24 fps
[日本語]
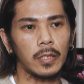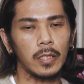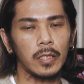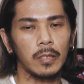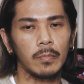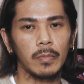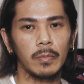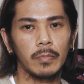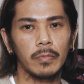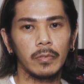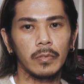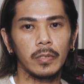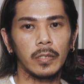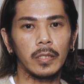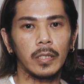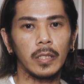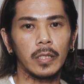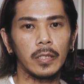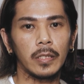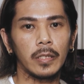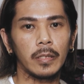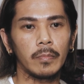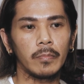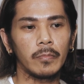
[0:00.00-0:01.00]
アニメ文化
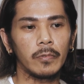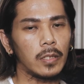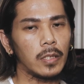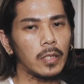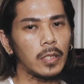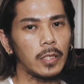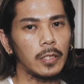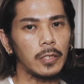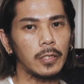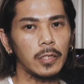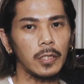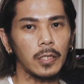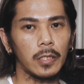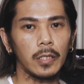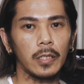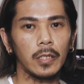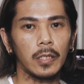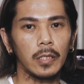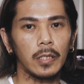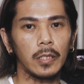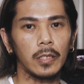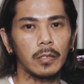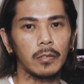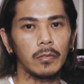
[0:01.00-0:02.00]
はねもう世界一じゃない
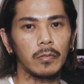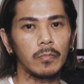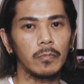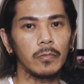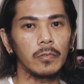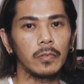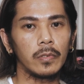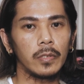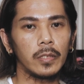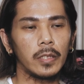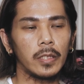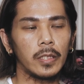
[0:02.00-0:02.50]
かなって思うんで